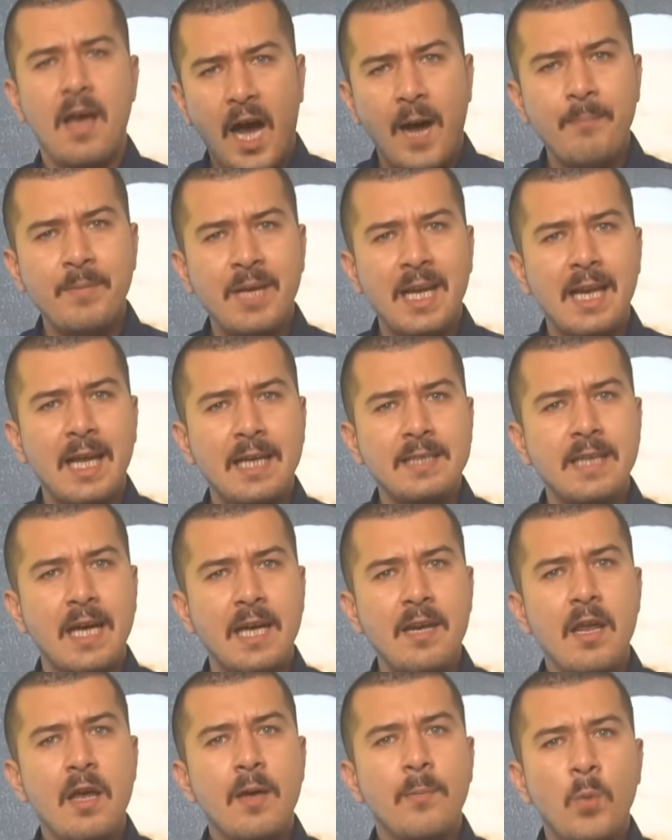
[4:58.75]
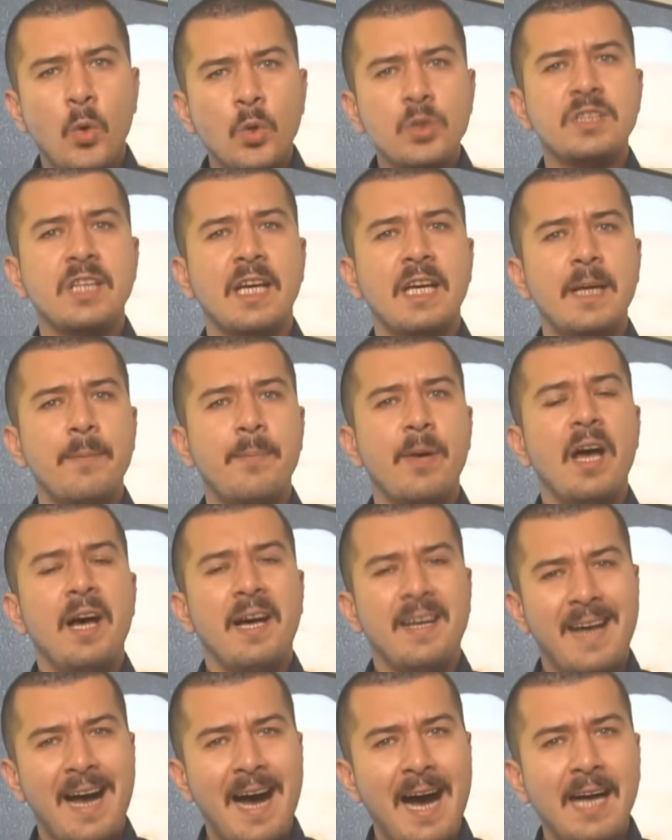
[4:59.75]
hamlelerden müzdarip,
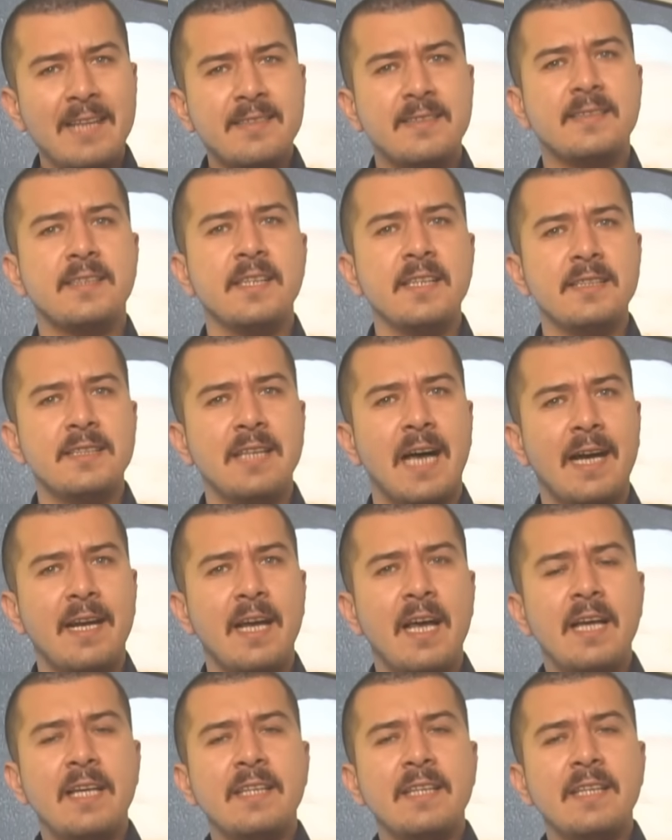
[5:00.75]
rahatsızlar.